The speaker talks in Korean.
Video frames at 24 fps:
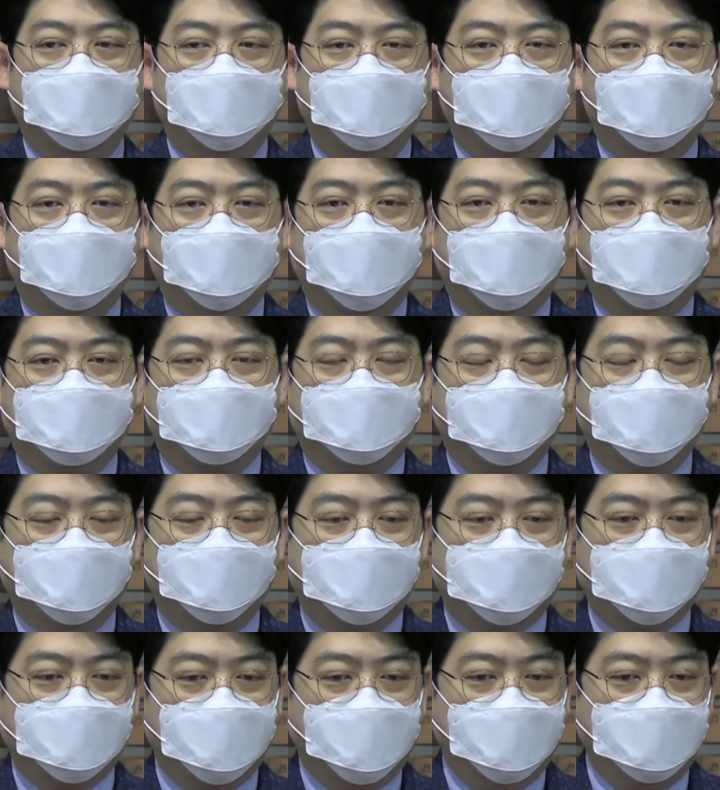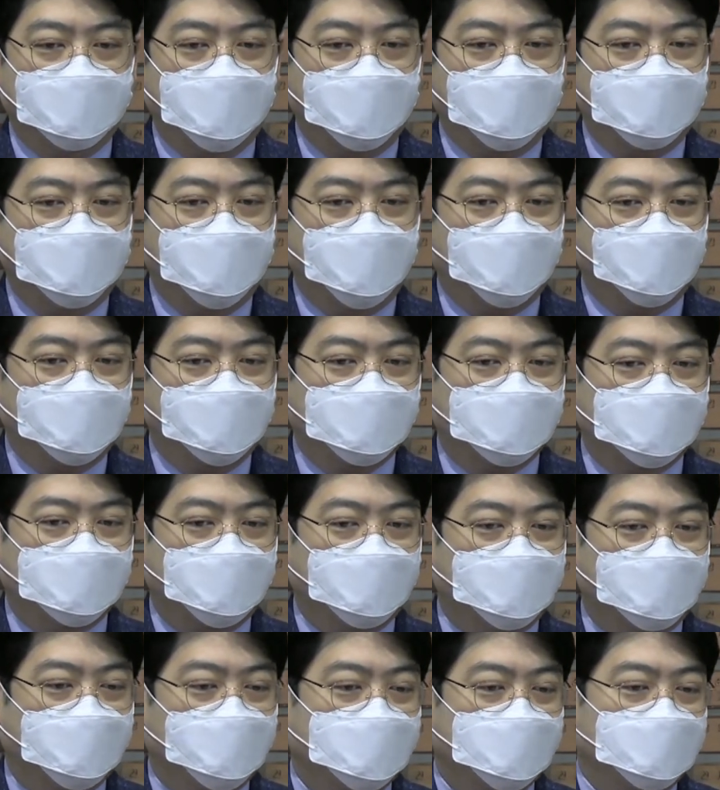무려 7만 명을
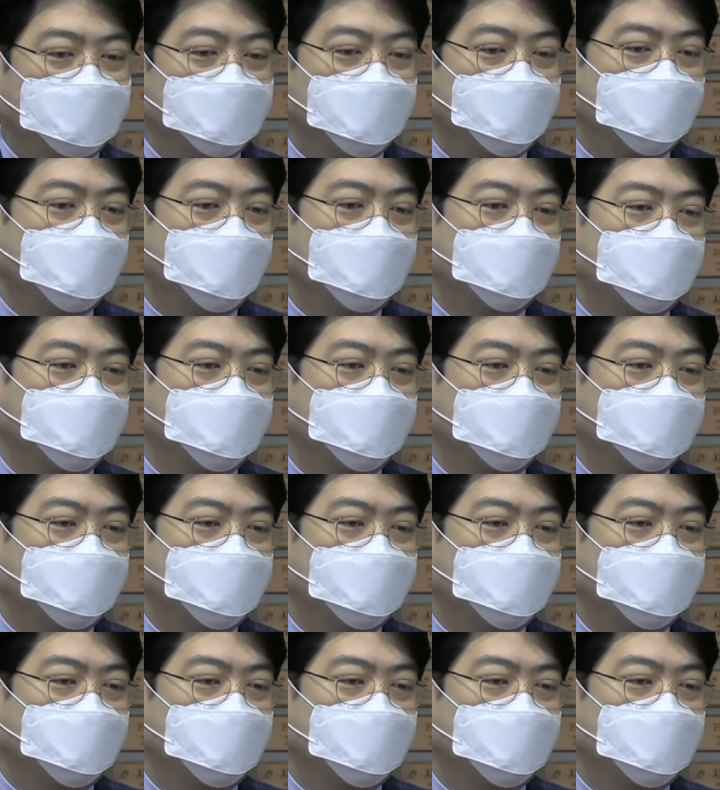쓸어버립니다.